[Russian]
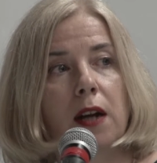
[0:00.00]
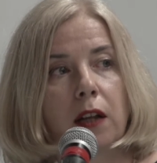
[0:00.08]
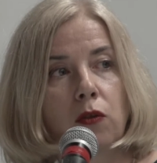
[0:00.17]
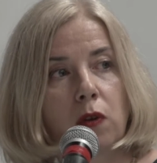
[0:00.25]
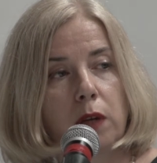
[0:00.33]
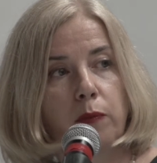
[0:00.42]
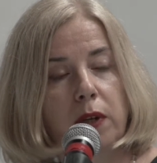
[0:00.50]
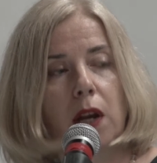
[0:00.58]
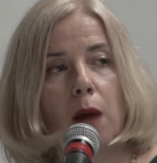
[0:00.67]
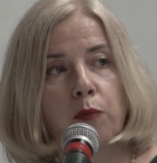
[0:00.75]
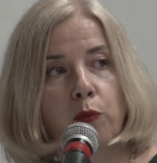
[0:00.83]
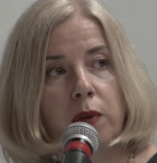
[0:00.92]
которые
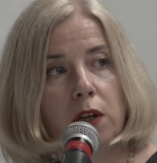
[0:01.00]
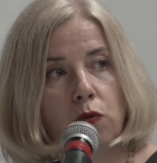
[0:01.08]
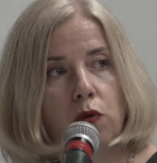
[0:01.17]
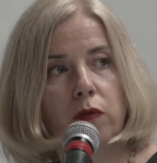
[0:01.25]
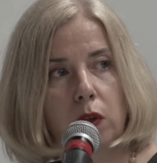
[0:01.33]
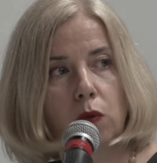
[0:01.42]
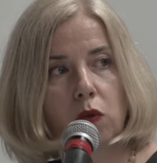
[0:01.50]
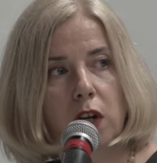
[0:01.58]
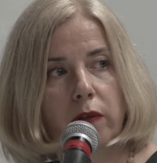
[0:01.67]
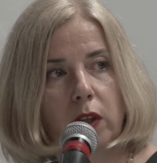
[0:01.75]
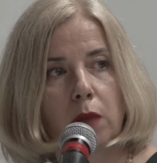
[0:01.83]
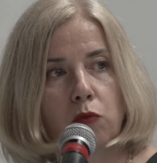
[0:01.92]
были опубликованы
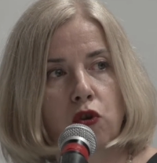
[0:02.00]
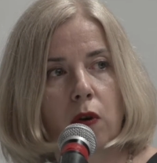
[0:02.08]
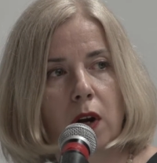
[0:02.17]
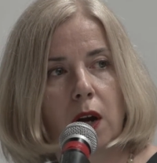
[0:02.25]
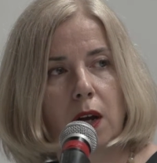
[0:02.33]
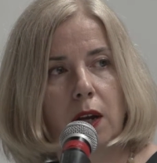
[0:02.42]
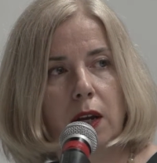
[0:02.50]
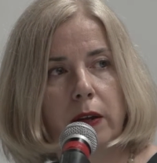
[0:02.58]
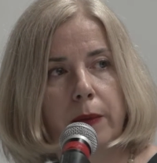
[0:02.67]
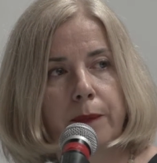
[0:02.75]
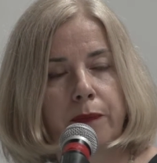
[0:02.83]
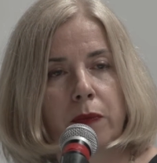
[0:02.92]
уже в этом журнале,
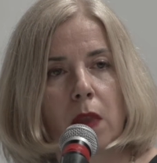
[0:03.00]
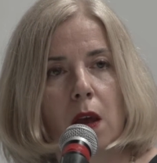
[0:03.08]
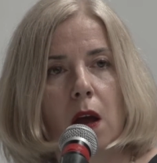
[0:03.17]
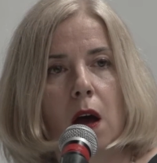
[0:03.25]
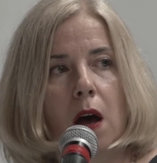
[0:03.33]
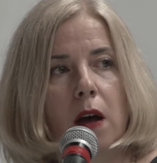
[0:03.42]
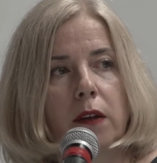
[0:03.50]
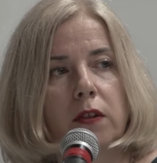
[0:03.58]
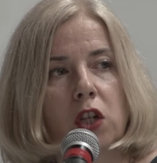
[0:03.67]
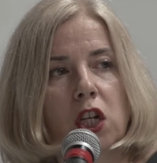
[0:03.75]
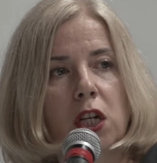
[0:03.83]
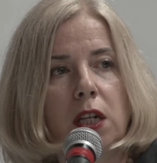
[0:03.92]

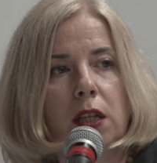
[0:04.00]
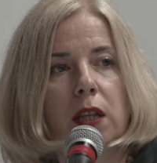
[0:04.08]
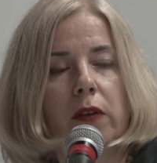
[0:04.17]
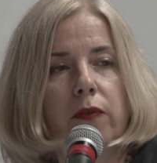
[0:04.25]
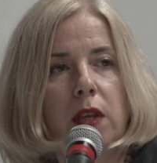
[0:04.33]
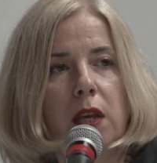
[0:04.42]
сшито в